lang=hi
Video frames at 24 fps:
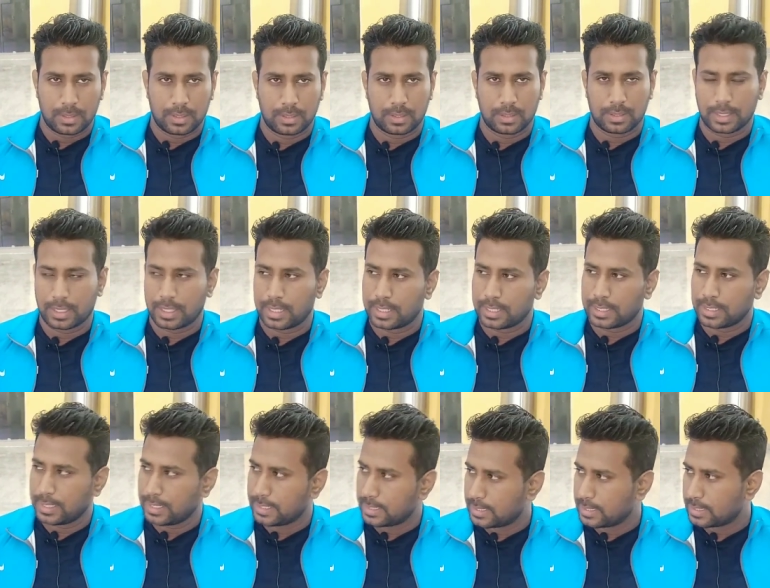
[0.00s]
और हाँ
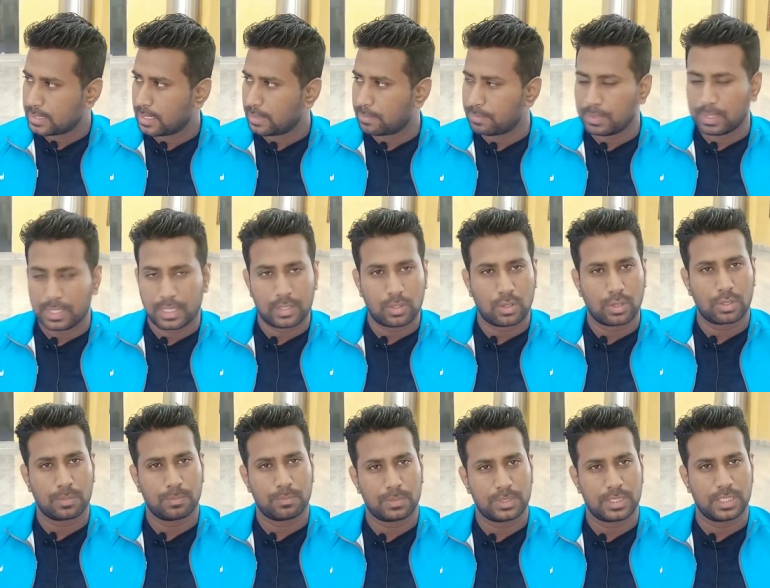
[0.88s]
ये चीज़ आपने एक
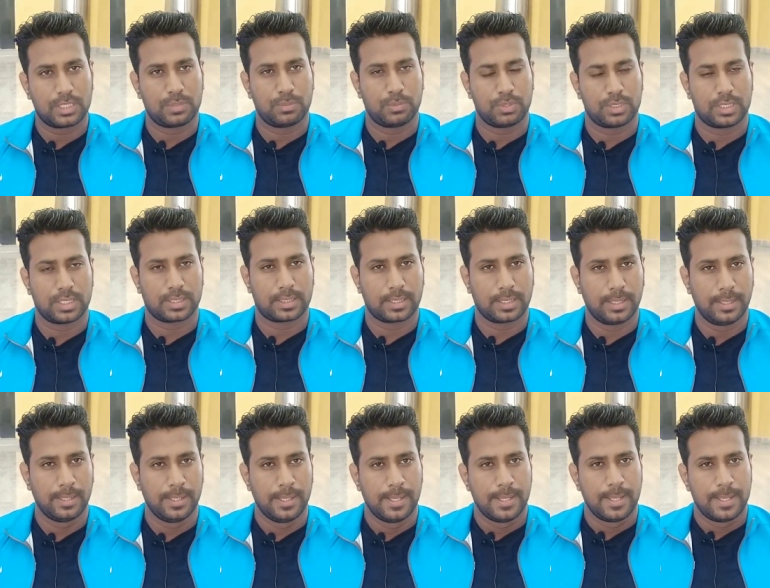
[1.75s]
और चीज़ पूछा था
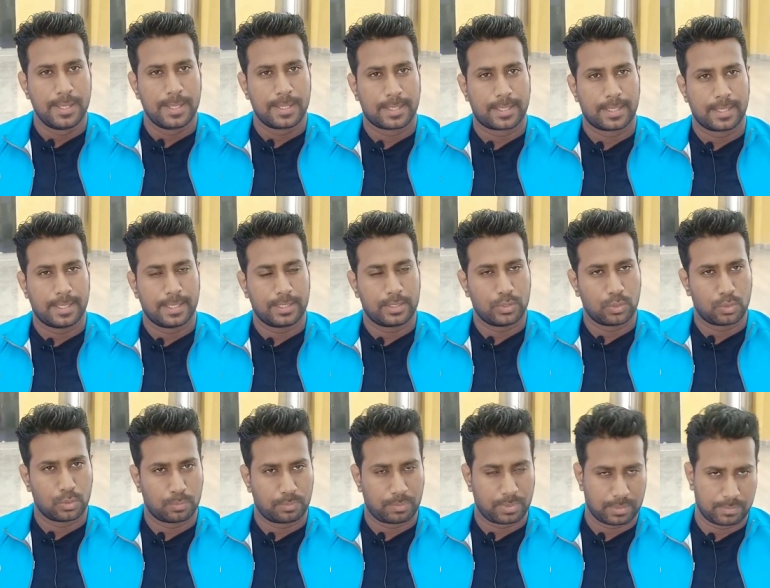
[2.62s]
कि ये जो
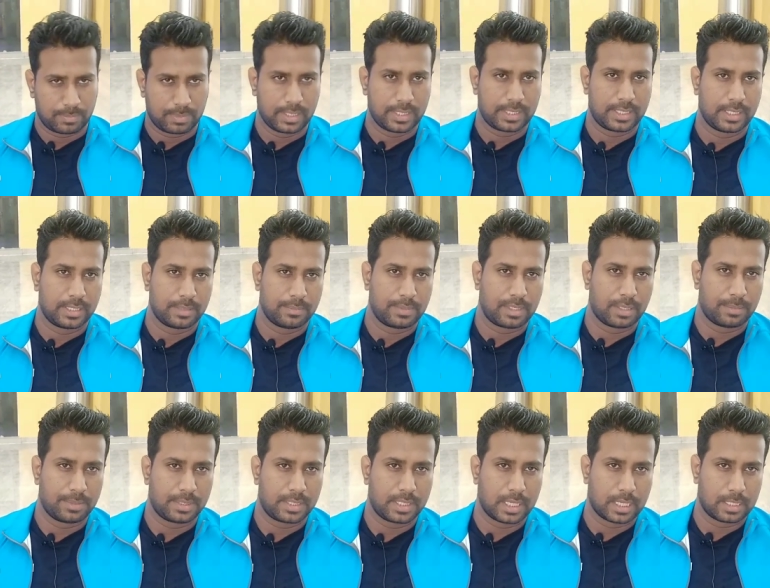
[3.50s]
रुपये प्लेटिनम
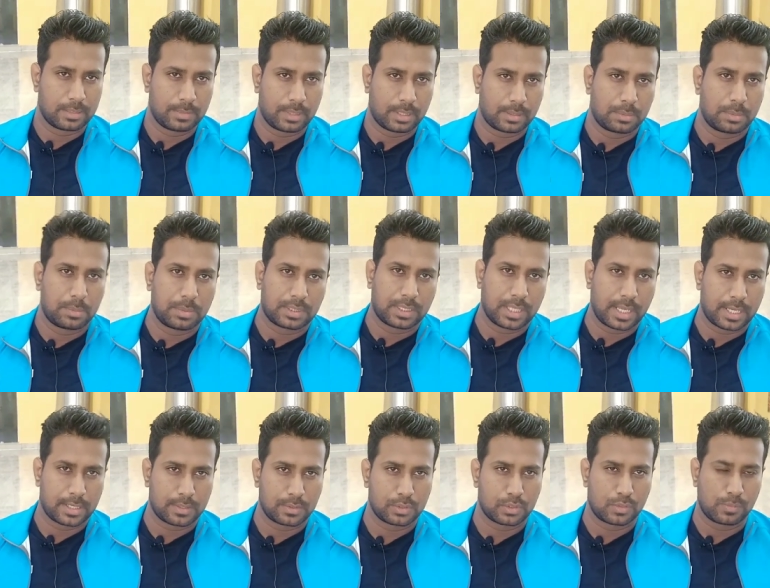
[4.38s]
डेबिट कार्ड मैं आपको बता
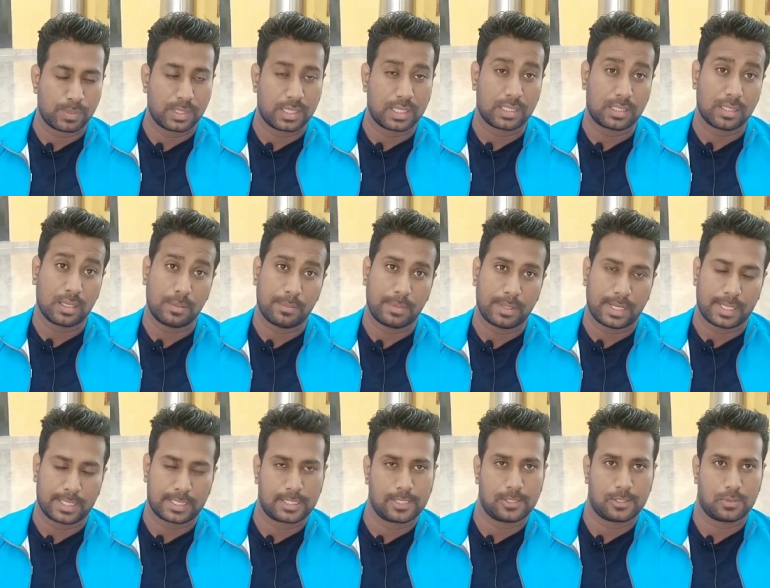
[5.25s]
रहा हूँ उसमें कितने बार
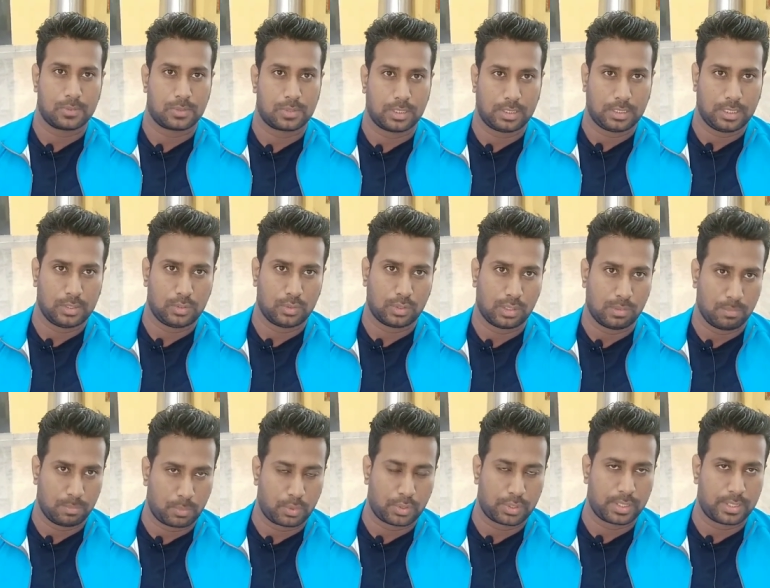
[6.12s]
एक्सेस हो सकते हैं जो कि
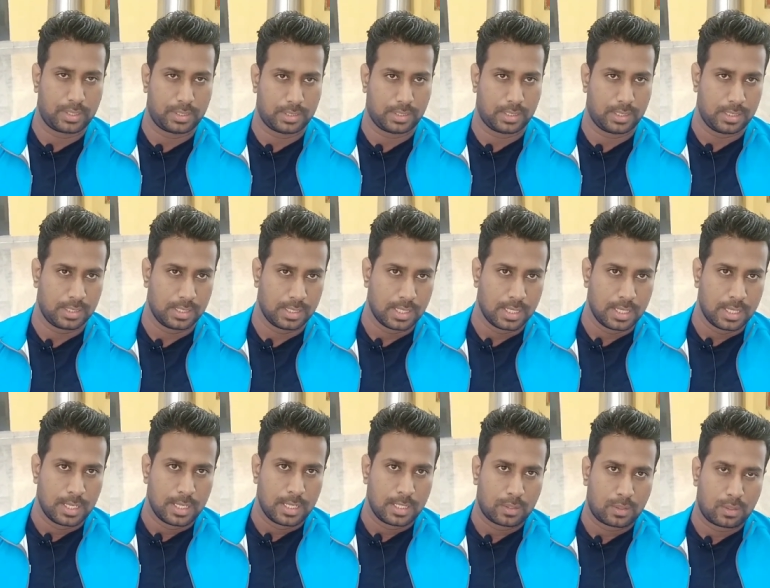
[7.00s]
इंपॉर्टेंट था
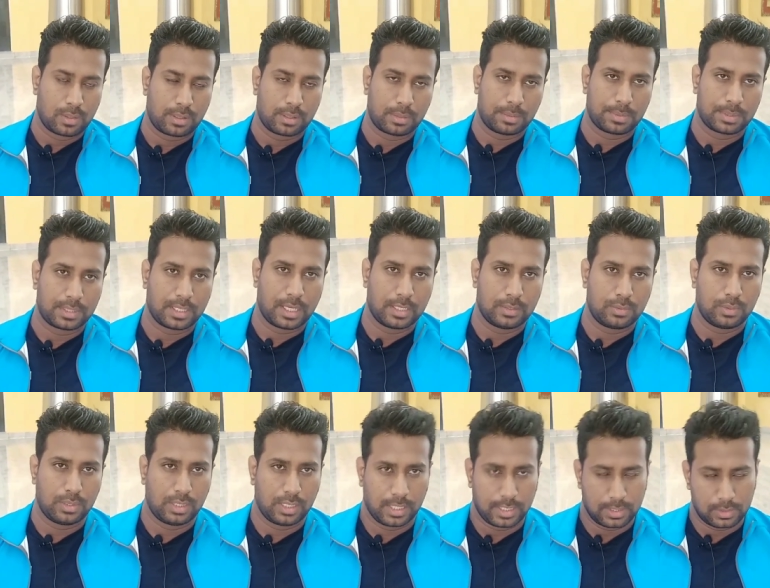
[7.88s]
तो आपको बता
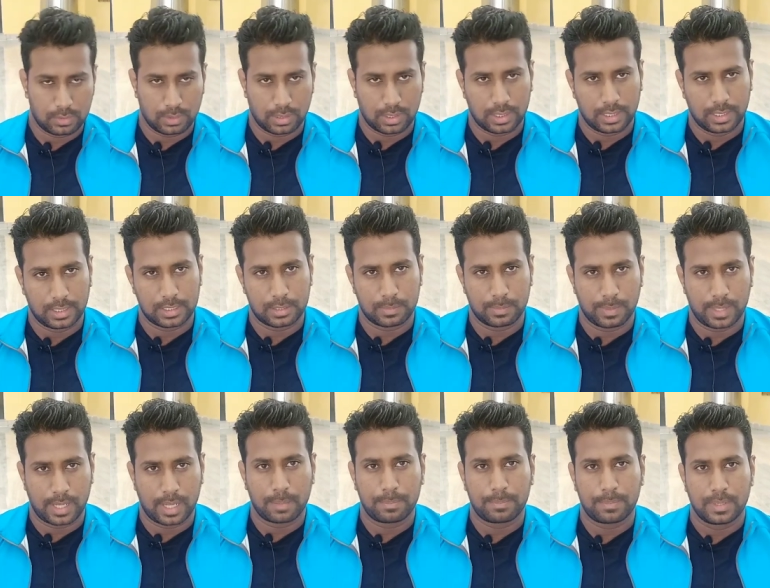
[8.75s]
दूँ ये जो है इसमें
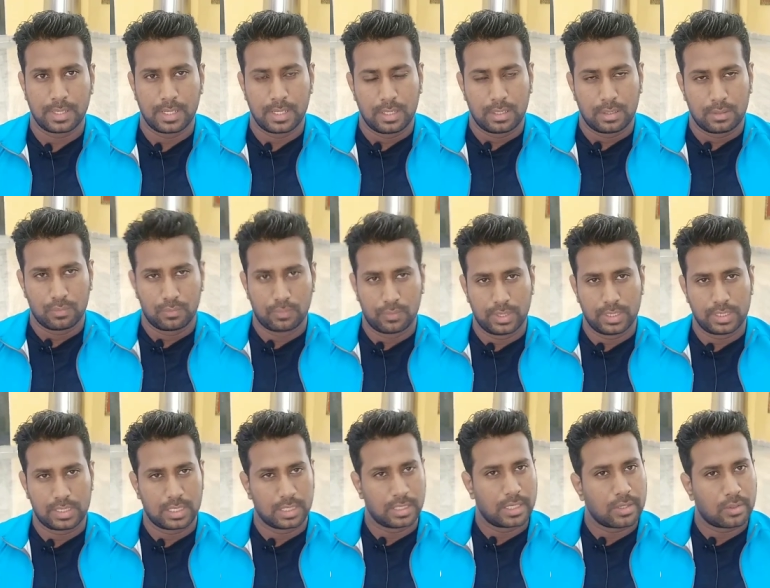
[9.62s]
आप
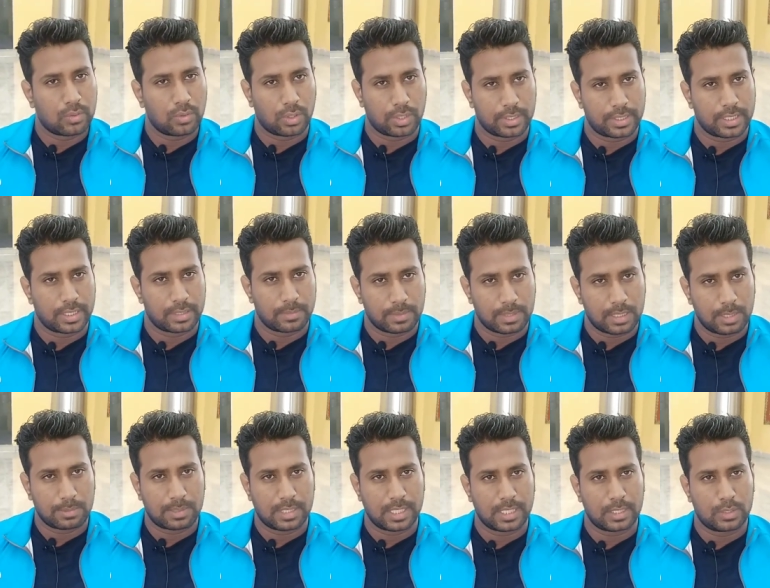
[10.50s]
वंस इन ए क्वार्टर
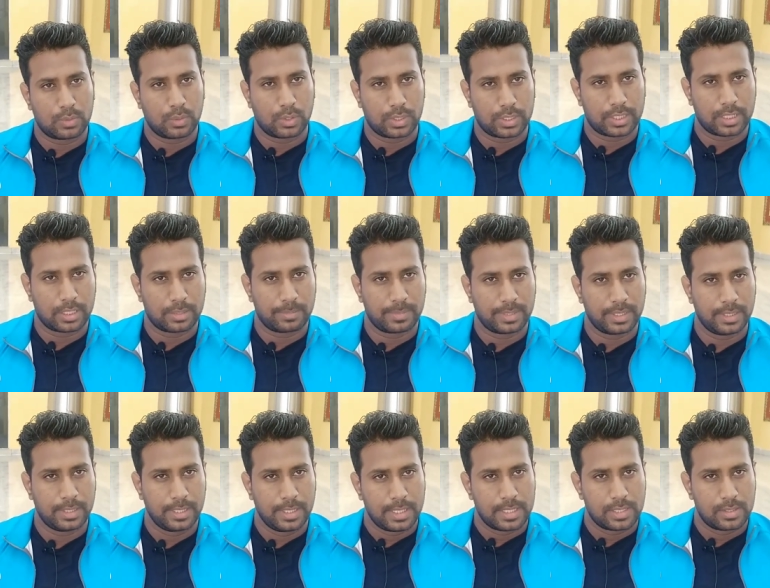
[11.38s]
मतलब कि एक क्वार्टर में
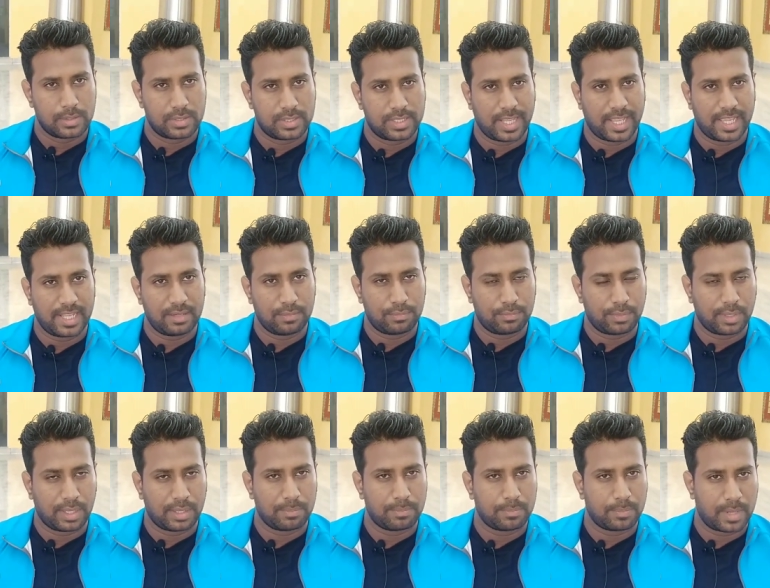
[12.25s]
जैन
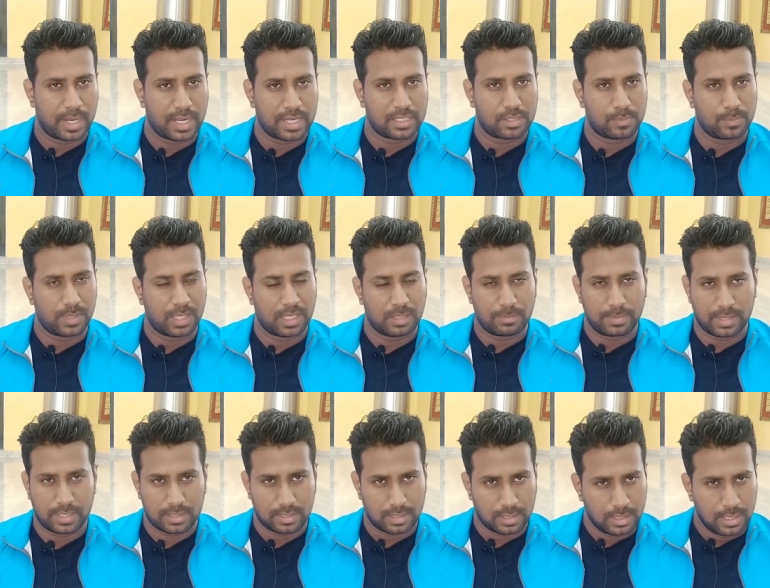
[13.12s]
फेब मार्च में एक
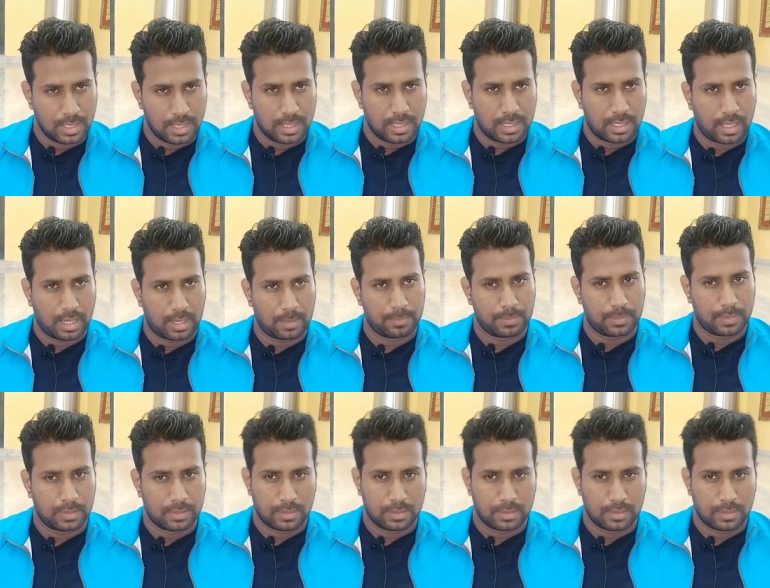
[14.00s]
बार आप